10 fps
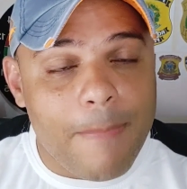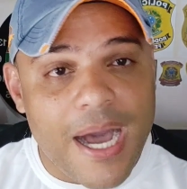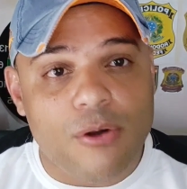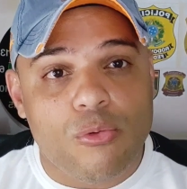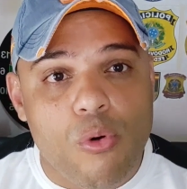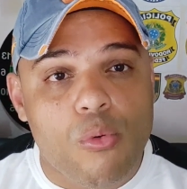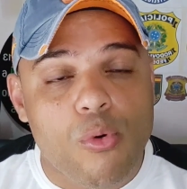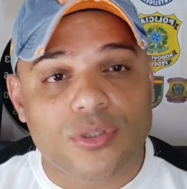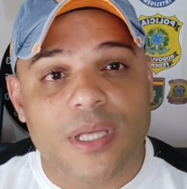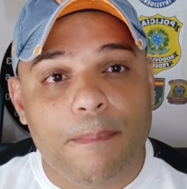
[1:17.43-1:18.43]
para o
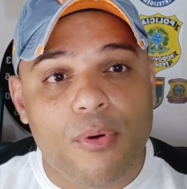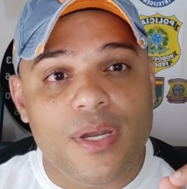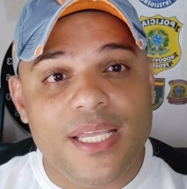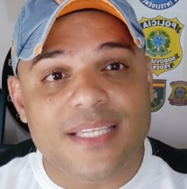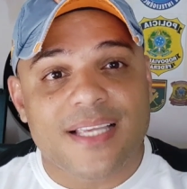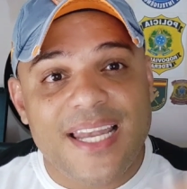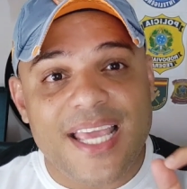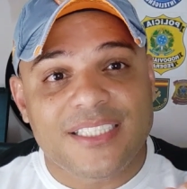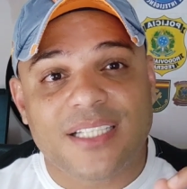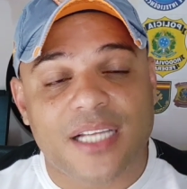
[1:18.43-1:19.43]
concurso da Polícia
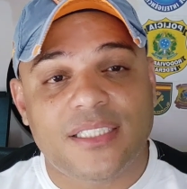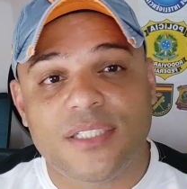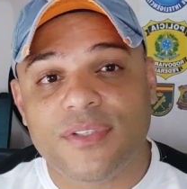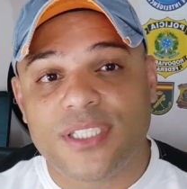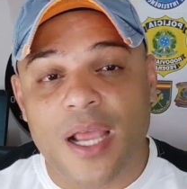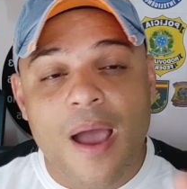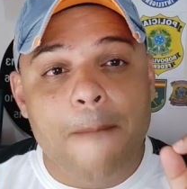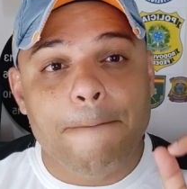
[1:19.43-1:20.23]
Legislativa de